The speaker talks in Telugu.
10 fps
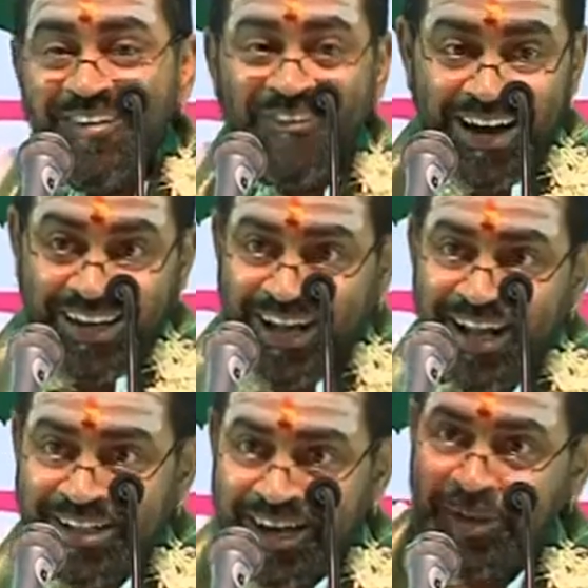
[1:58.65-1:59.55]
వాడిని
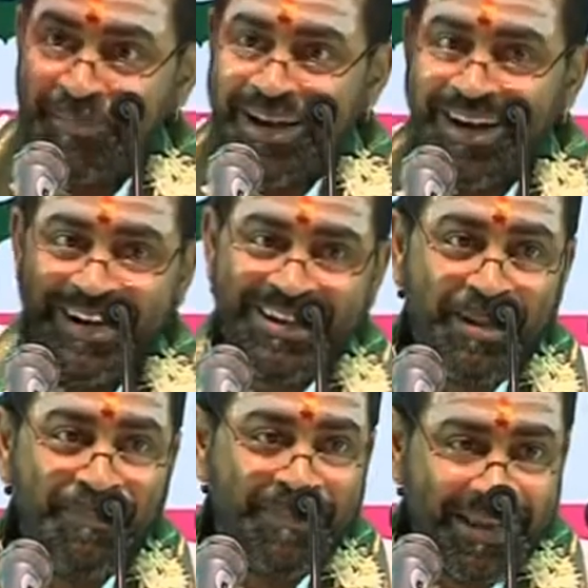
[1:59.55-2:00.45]
హేతి గడిపి వెళ్ళాడట
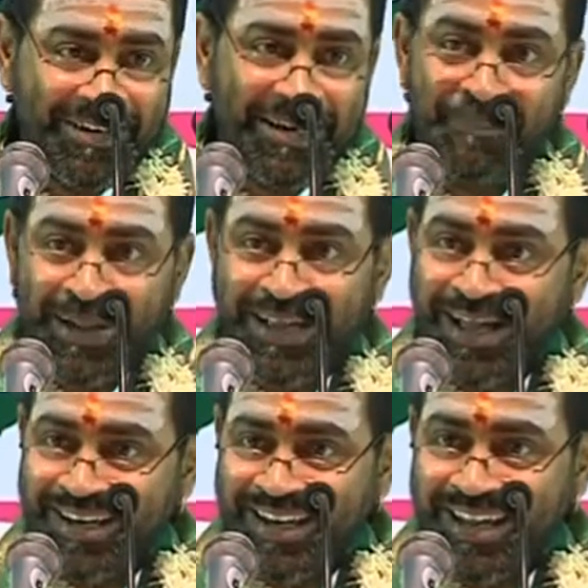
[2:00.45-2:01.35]
ఎవరిని
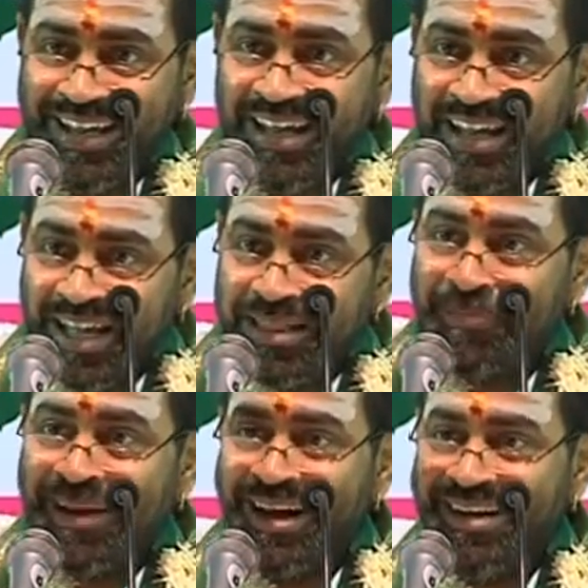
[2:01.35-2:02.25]
భయాన్ని హేతి
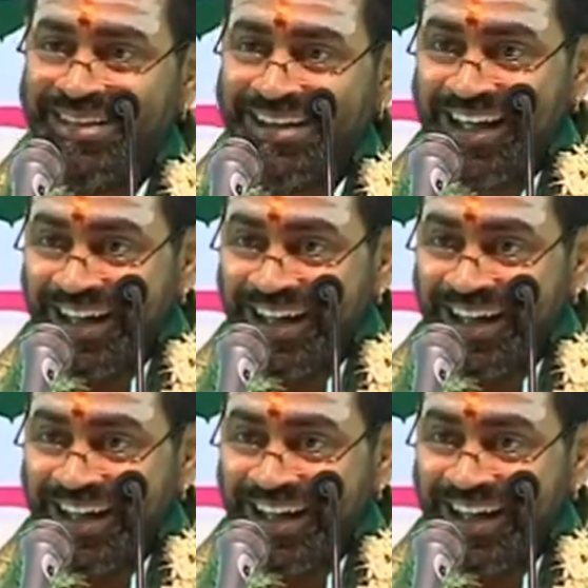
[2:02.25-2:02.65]
పెళ్ళాడిందిట